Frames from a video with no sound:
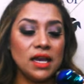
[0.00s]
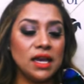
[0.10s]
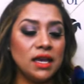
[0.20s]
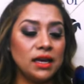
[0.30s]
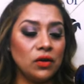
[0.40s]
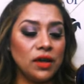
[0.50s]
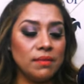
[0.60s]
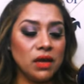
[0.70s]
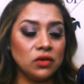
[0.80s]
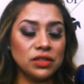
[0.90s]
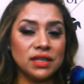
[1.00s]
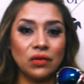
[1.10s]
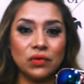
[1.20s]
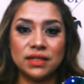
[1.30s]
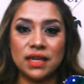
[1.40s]
y creo que me
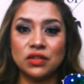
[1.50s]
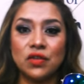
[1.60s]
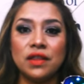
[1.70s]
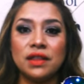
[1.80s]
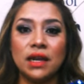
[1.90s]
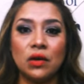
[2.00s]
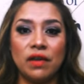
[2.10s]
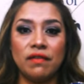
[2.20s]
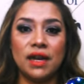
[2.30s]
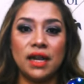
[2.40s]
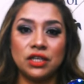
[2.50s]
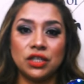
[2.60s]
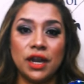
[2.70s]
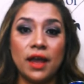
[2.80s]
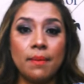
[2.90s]
costaron $6.99 en
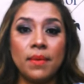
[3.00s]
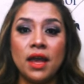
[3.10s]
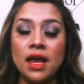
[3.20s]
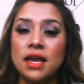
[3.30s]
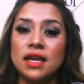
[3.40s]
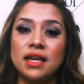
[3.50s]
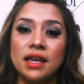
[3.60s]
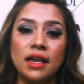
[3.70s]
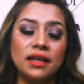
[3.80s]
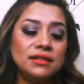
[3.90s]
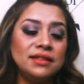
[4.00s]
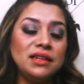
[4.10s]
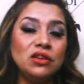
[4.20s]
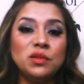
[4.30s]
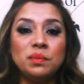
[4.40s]
H&M y
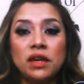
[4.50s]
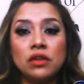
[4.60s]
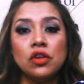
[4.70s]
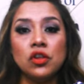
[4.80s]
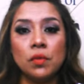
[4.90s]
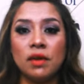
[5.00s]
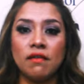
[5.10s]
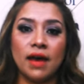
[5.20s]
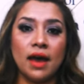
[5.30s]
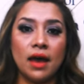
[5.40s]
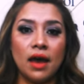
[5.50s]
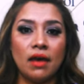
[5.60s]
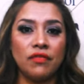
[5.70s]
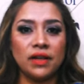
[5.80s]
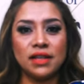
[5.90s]
si los pierdo no me va a
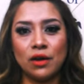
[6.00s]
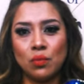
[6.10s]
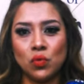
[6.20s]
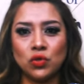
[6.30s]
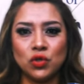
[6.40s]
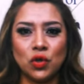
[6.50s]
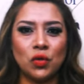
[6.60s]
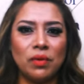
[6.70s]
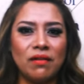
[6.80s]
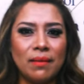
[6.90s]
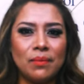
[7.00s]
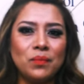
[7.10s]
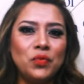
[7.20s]
afectar mucho, no me, va,